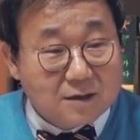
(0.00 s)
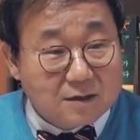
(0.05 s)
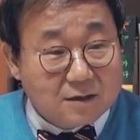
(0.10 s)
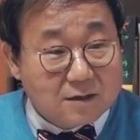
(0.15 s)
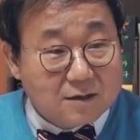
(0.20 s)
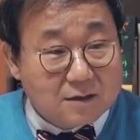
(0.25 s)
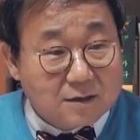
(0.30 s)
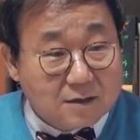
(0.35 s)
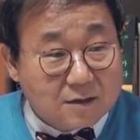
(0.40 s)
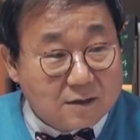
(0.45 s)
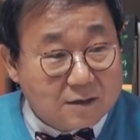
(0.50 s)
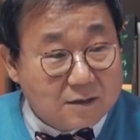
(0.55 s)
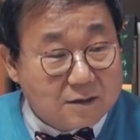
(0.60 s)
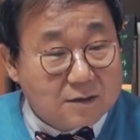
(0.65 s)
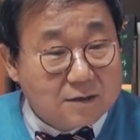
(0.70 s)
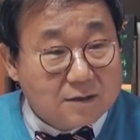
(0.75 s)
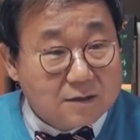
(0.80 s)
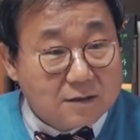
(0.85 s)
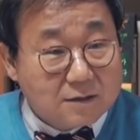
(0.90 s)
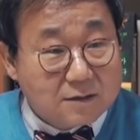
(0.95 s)
특집
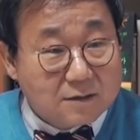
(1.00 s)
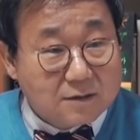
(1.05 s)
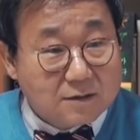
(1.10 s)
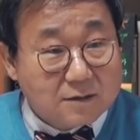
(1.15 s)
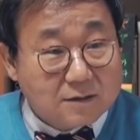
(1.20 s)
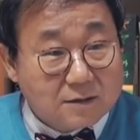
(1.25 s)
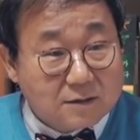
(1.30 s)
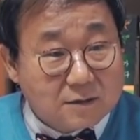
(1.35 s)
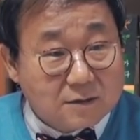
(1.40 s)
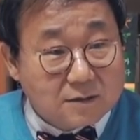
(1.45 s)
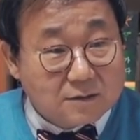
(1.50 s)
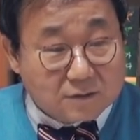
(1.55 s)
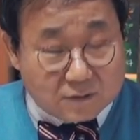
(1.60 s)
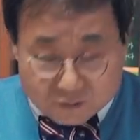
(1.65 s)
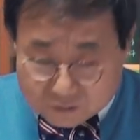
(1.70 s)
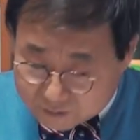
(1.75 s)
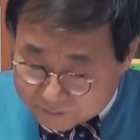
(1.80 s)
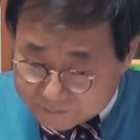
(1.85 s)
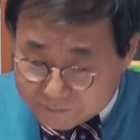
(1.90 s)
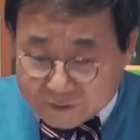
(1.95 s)
연말 특집이니까.
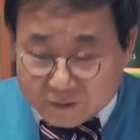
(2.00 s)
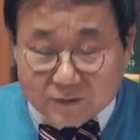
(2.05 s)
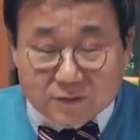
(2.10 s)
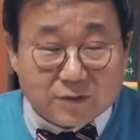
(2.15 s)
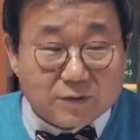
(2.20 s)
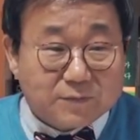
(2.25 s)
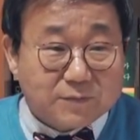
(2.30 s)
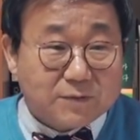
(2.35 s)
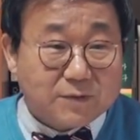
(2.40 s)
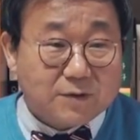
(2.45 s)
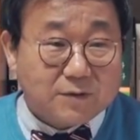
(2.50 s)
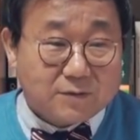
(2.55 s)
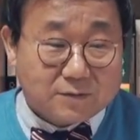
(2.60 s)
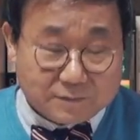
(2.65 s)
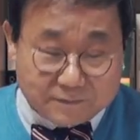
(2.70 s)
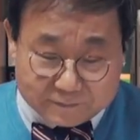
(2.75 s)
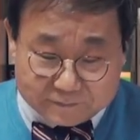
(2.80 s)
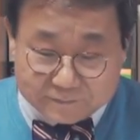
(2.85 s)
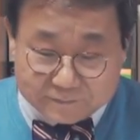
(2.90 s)
그럼요, 네, 네. 그럼요. 네네.